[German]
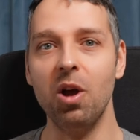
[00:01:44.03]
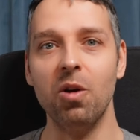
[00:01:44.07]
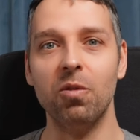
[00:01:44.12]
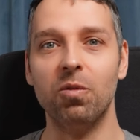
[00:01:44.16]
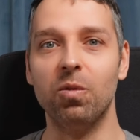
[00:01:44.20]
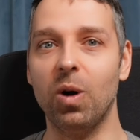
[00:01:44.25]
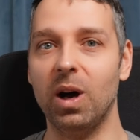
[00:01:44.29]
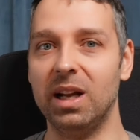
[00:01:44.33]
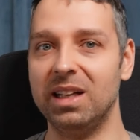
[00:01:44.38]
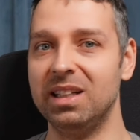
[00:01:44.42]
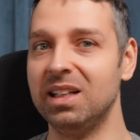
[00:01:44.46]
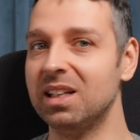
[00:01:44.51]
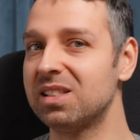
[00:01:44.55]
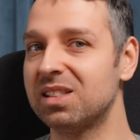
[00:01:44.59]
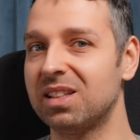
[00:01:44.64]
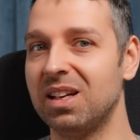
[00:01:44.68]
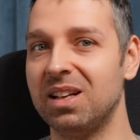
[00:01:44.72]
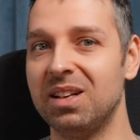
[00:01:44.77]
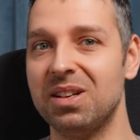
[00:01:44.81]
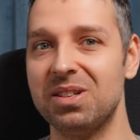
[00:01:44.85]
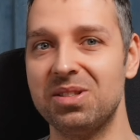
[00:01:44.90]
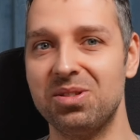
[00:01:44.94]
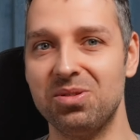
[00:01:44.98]
Woanders
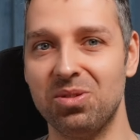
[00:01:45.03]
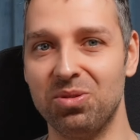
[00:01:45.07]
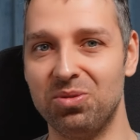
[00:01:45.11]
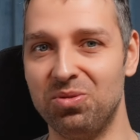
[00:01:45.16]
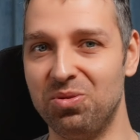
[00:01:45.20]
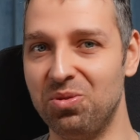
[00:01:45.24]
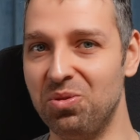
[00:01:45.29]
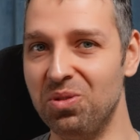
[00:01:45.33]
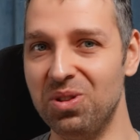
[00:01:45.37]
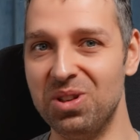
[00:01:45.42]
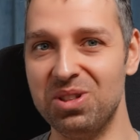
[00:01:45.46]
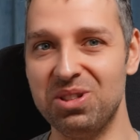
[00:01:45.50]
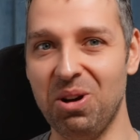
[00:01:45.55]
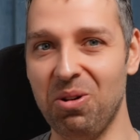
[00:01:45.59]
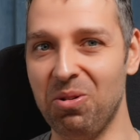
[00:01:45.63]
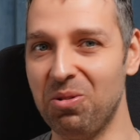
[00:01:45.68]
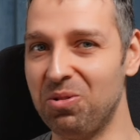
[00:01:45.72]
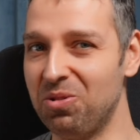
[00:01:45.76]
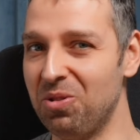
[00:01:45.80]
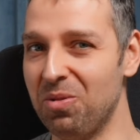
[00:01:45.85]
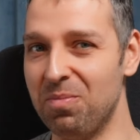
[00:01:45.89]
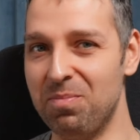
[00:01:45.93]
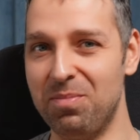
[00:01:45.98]
kann das natürlich
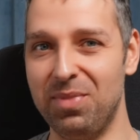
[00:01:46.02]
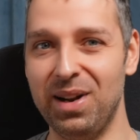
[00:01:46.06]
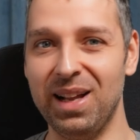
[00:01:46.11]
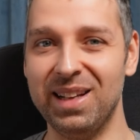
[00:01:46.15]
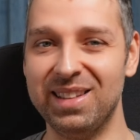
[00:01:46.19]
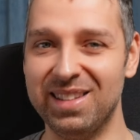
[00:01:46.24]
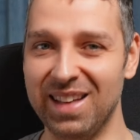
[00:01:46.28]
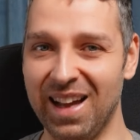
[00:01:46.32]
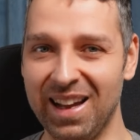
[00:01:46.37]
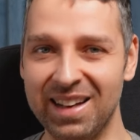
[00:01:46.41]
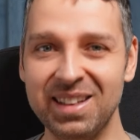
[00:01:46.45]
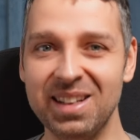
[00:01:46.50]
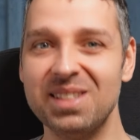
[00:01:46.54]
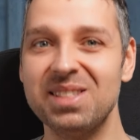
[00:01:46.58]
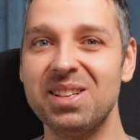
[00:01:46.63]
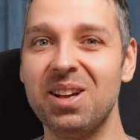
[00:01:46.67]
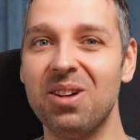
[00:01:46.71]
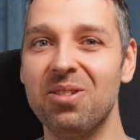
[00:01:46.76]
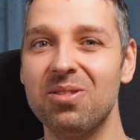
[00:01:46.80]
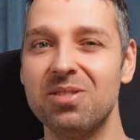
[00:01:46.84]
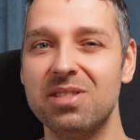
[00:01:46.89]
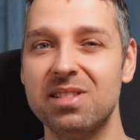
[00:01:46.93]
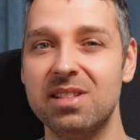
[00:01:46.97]
auch komplett anders
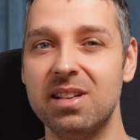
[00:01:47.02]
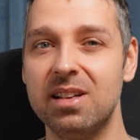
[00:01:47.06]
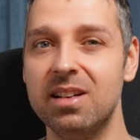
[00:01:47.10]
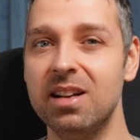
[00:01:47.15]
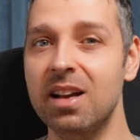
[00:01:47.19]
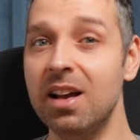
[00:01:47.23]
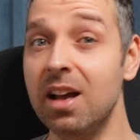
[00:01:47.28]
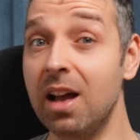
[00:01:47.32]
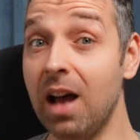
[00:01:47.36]
aussehen.